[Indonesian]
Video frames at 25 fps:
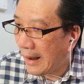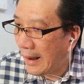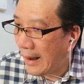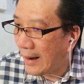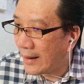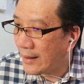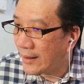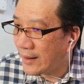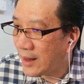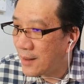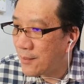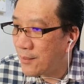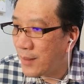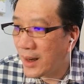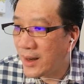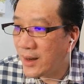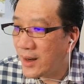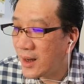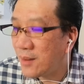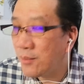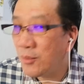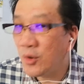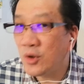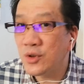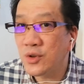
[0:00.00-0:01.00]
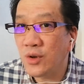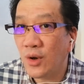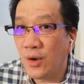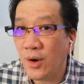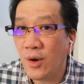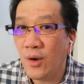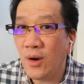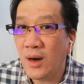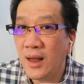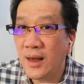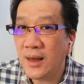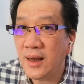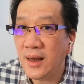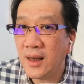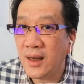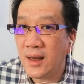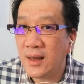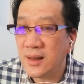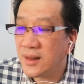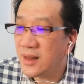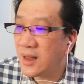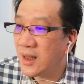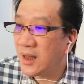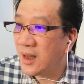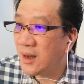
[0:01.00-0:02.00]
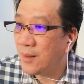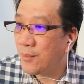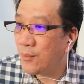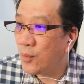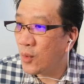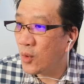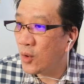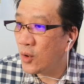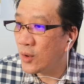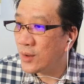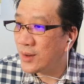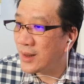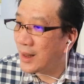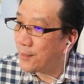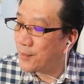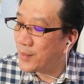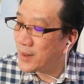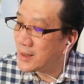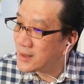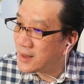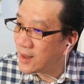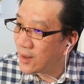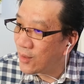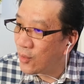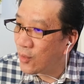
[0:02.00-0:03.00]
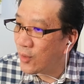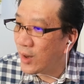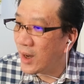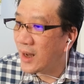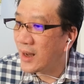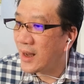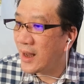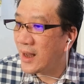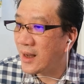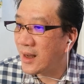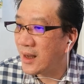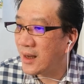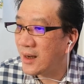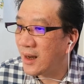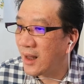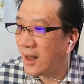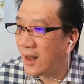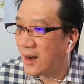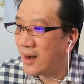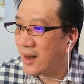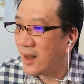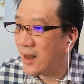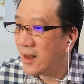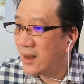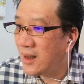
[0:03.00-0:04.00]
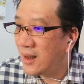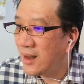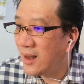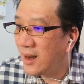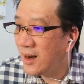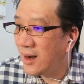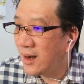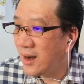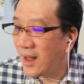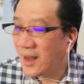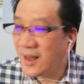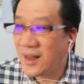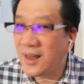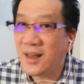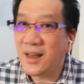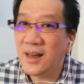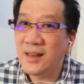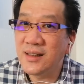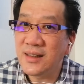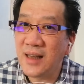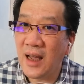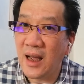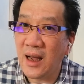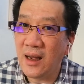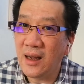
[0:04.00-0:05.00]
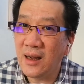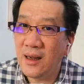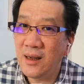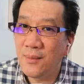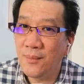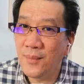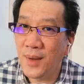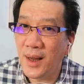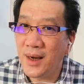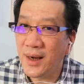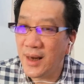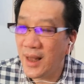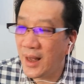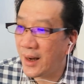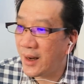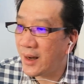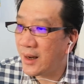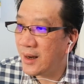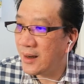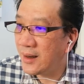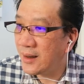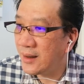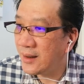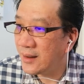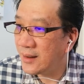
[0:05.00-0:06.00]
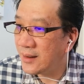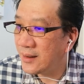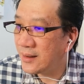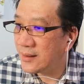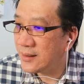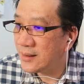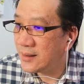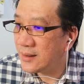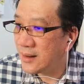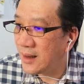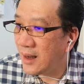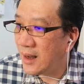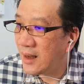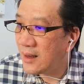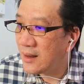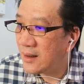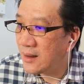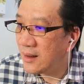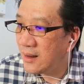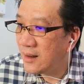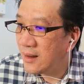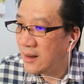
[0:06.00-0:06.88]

Andai bandar mau sorong lagi ke 30, tapi saya kurang yakin karena lagi kenyang bandar. Ya.